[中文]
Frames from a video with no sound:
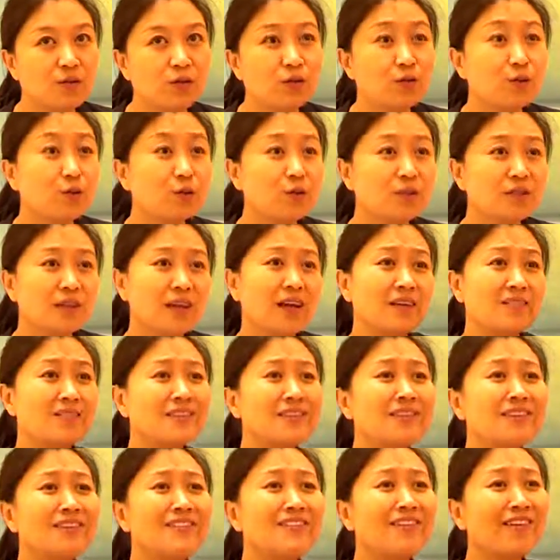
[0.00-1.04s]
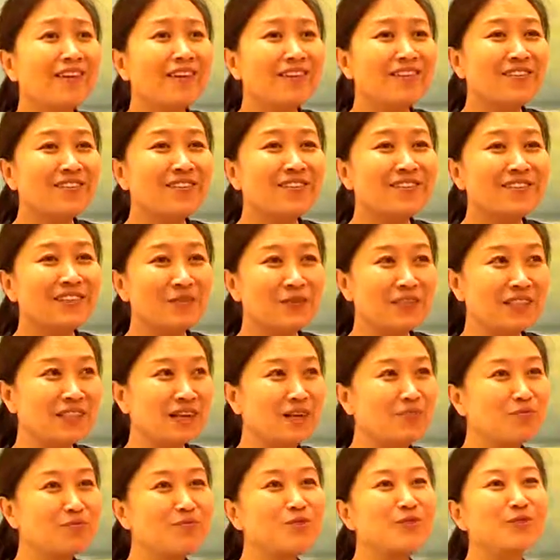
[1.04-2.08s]
就是年轻咯，因为
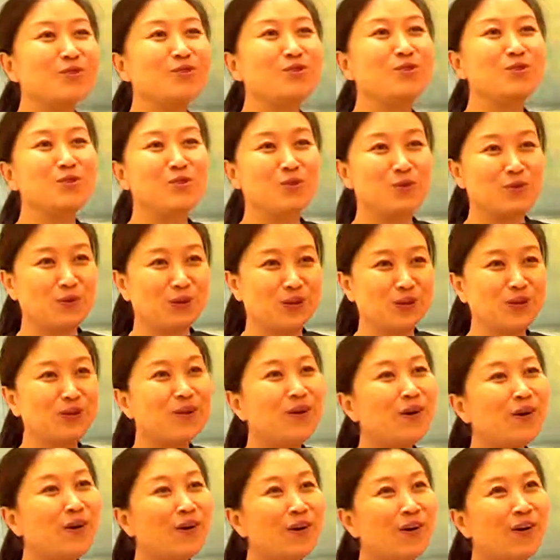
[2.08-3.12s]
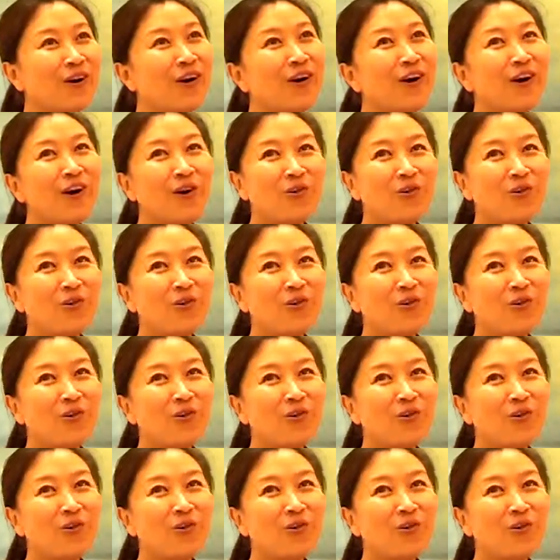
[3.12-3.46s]
大部分都是九零后，